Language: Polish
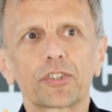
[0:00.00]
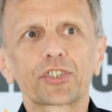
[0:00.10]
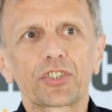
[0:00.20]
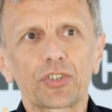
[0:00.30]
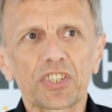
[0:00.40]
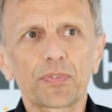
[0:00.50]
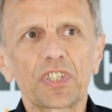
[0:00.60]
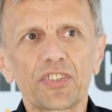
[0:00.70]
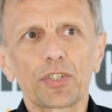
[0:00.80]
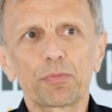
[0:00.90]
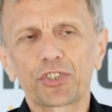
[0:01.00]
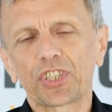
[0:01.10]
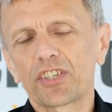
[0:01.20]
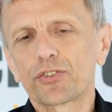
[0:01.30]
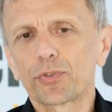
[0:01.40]
że coraz więcej
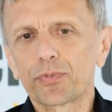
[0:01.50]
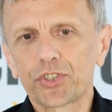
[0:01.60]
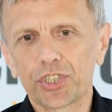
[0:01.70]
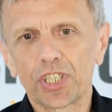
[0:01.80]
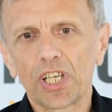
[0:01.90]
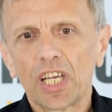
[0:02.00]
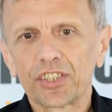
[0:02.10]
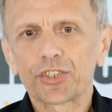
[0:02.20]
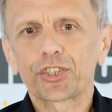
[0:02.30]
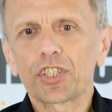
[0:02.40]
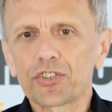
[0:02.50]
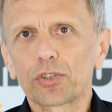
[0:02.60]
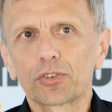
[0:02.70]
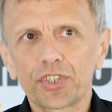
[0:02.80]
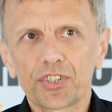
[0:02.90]
mieszkańców wsi nie żyje z
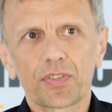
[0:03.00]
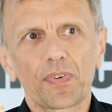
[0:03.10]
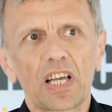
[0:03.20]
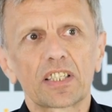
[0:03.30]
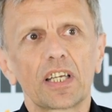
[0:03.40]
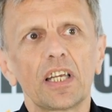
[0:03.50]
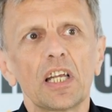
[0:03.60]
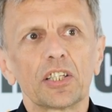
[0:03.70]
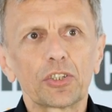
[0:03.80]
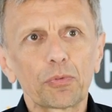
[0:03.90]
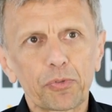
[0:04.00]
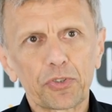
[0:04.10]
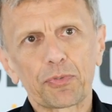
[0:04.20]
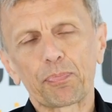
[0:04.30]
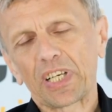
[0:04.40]
rolnictwa, ale
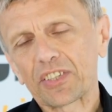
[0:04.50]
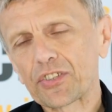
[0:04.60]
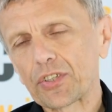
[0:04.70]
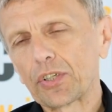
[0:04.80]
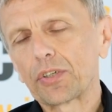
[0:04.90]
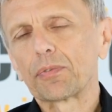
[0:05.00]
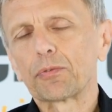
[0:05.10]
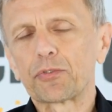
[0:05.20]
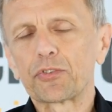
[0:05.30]
z pracy,